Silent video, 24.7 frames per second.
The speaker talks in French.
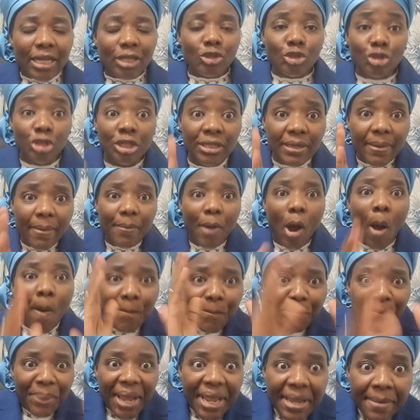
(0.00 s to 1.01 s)
Tu, on
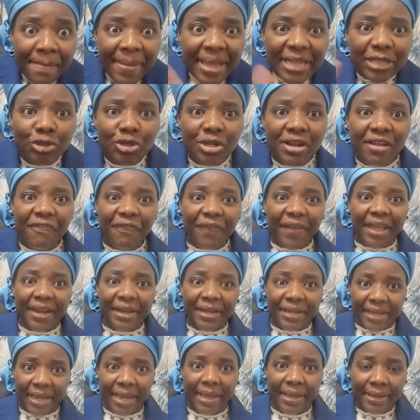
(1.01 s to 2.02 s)
paye, mais tu ne fais
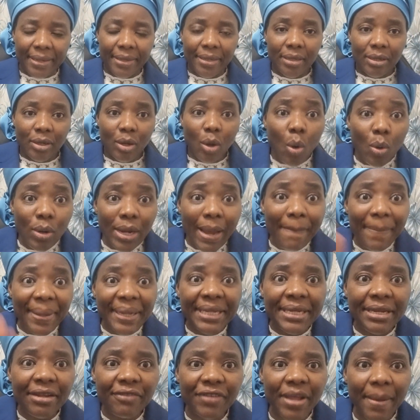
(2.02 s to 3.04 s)
rien. On la
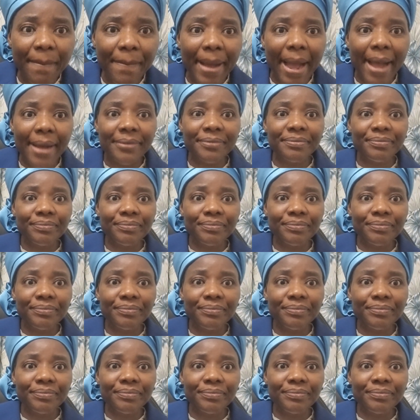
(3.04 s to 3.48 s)
paye, il ne vient pas.